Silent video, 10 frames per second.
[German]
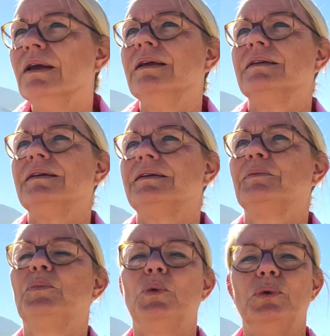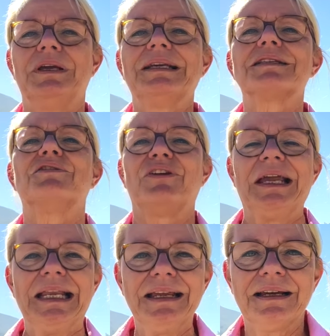ne, ich blühe jetzt
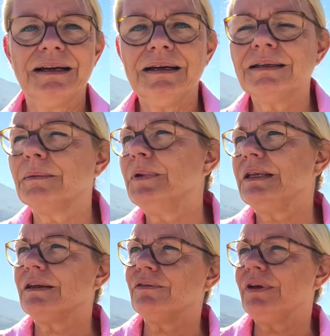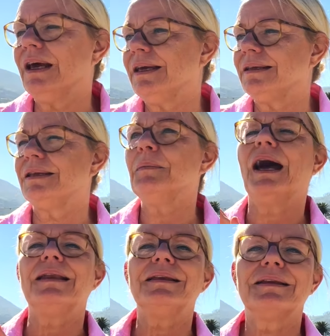weniger, damit ich vielleicht dem
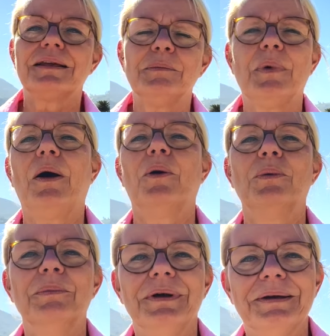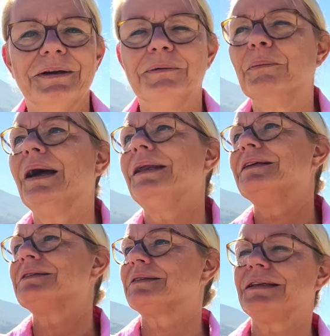anderen Baum äh,
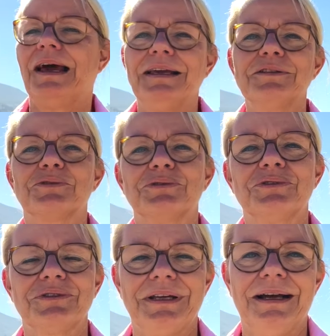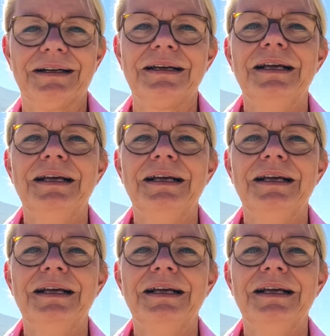meinesgleichen sozusagen